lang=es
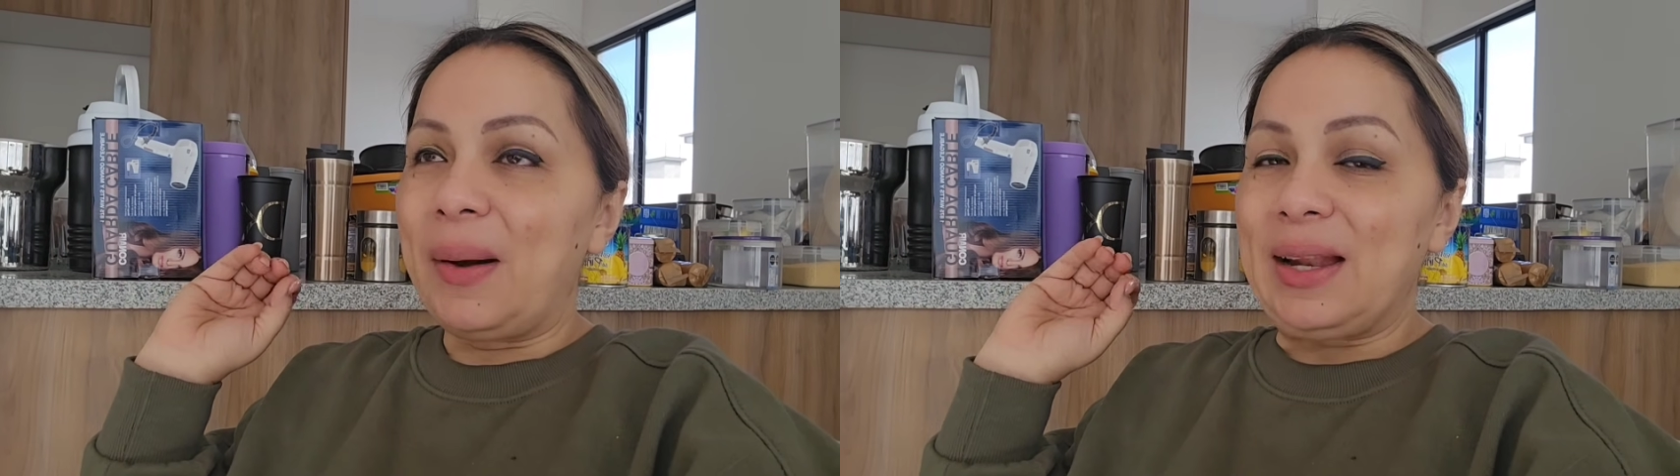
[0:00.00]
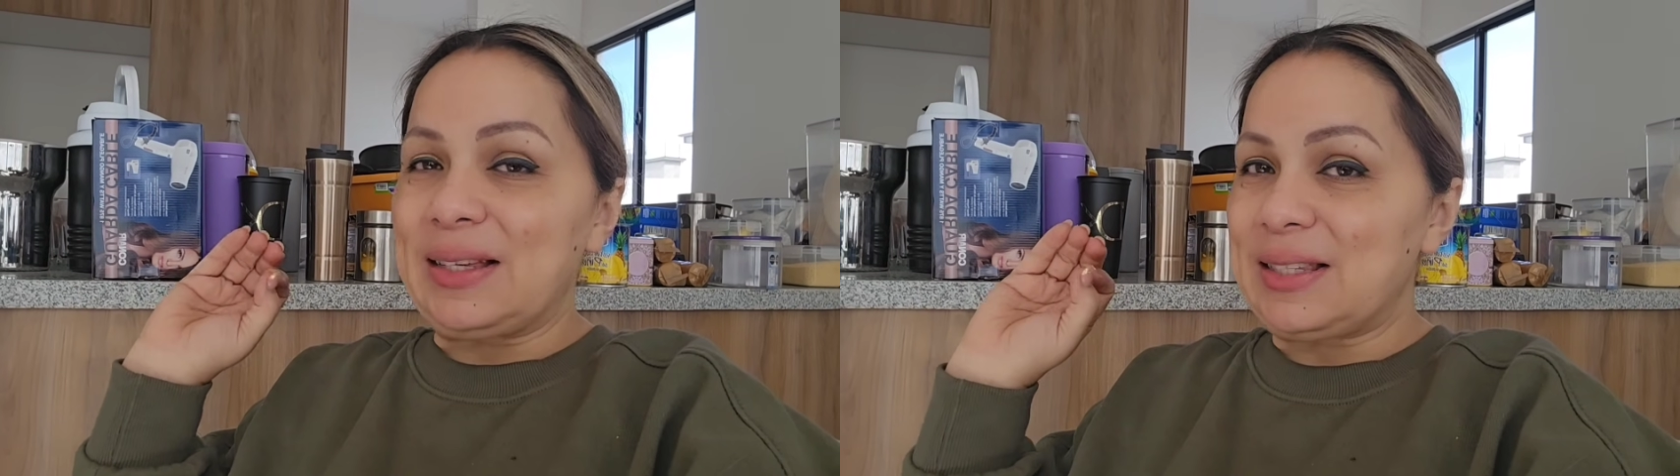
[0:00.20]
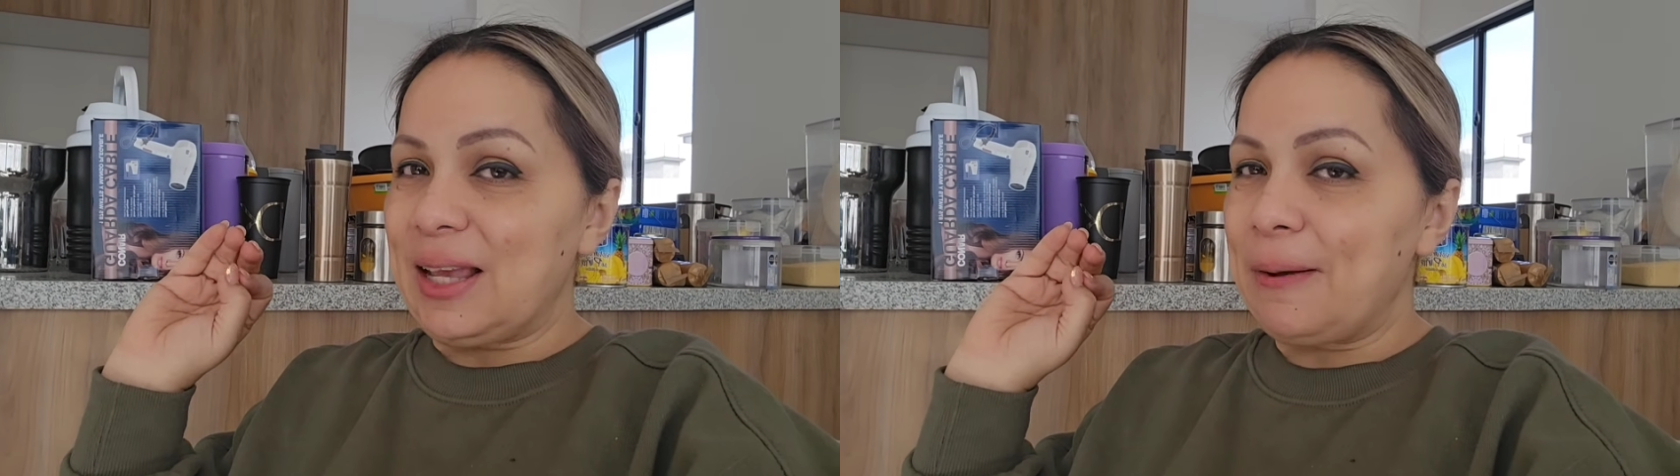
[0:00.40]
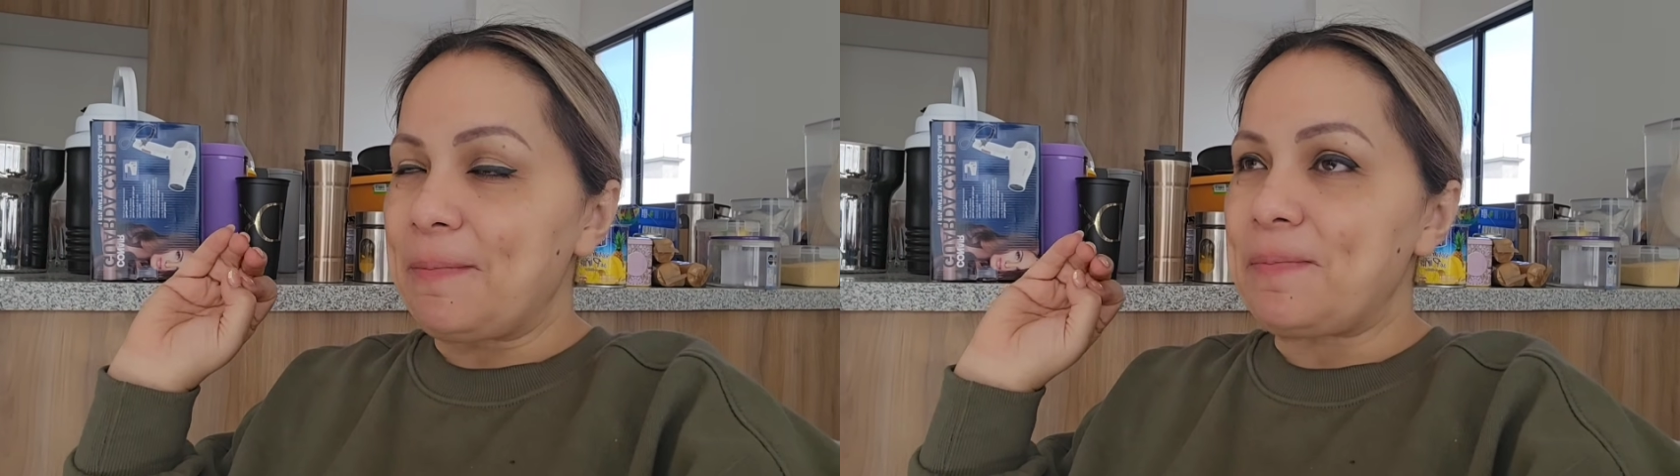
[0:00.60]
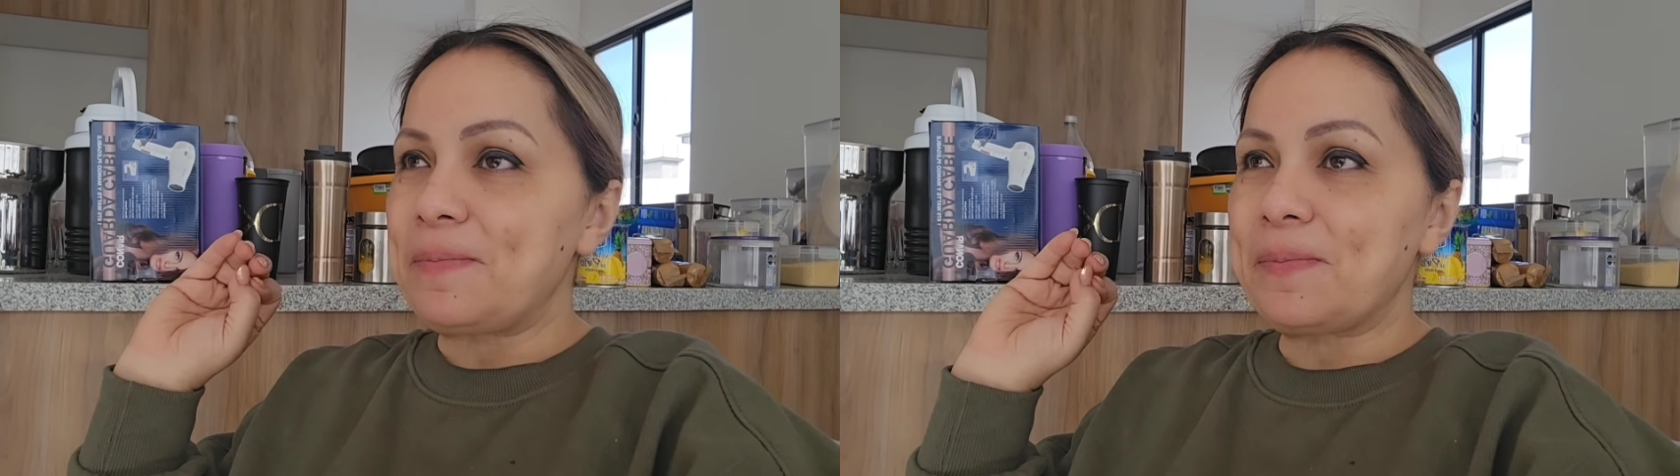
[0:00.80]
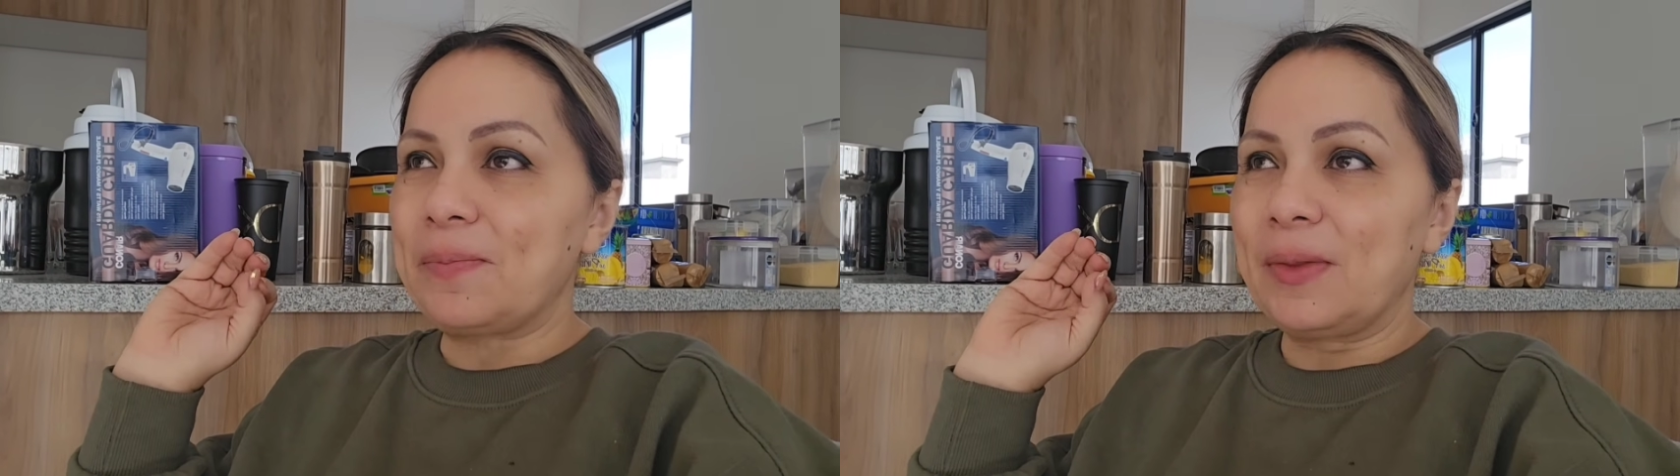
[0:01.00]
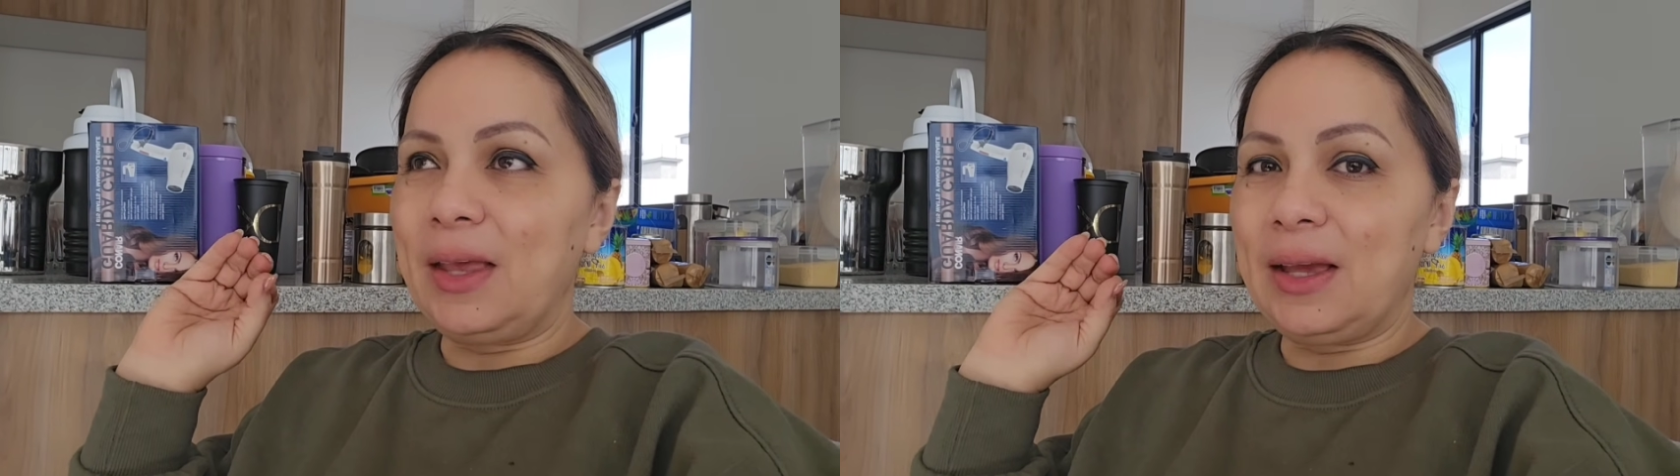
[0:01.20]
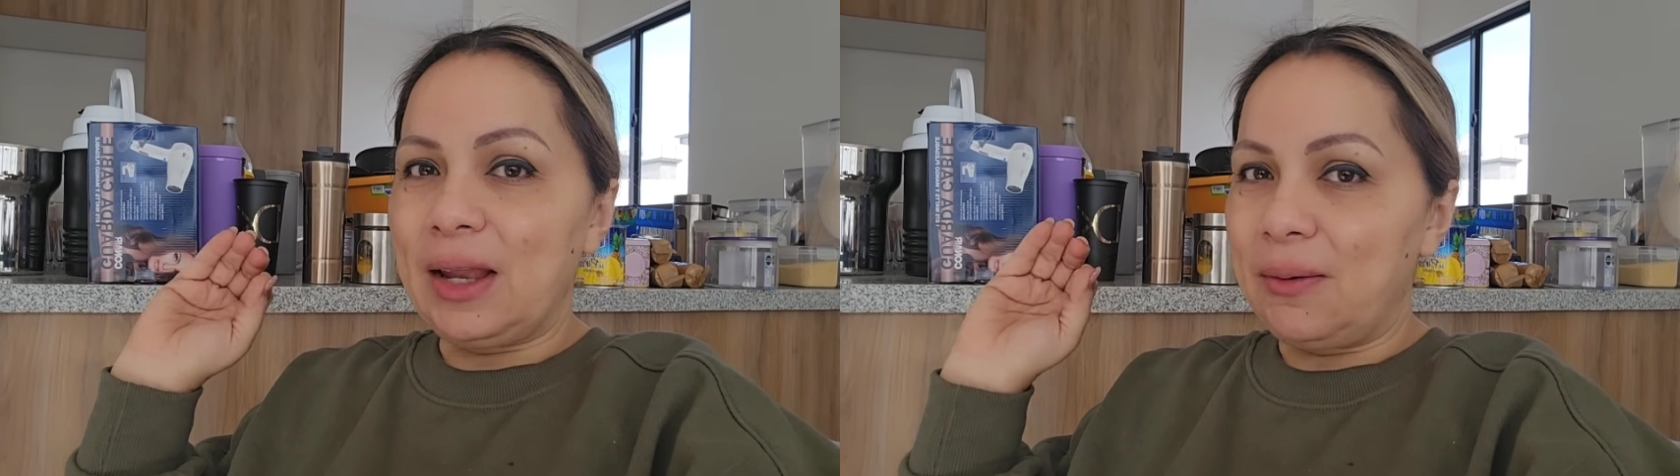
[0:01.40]
Parece
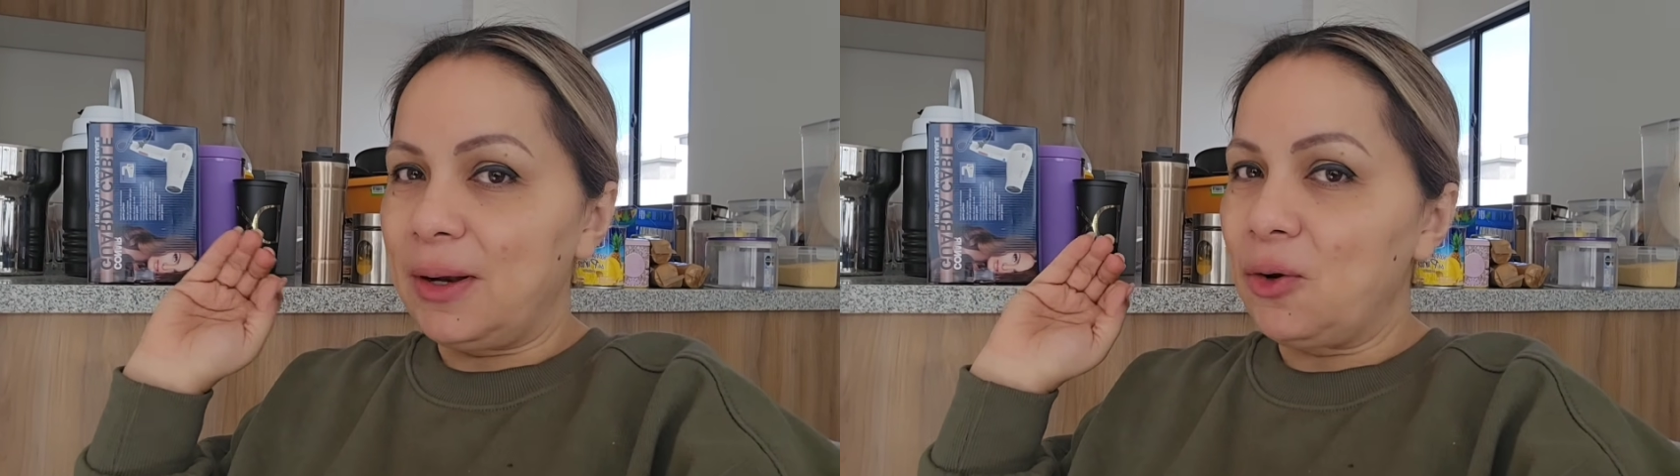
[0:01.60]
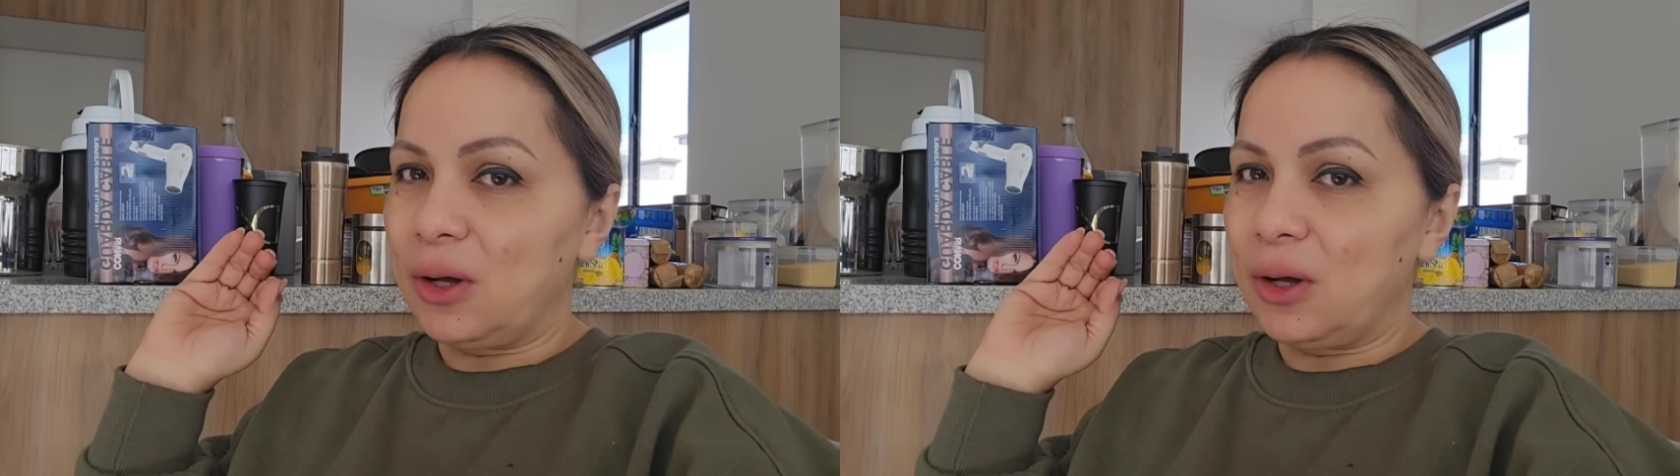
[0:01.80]
increíble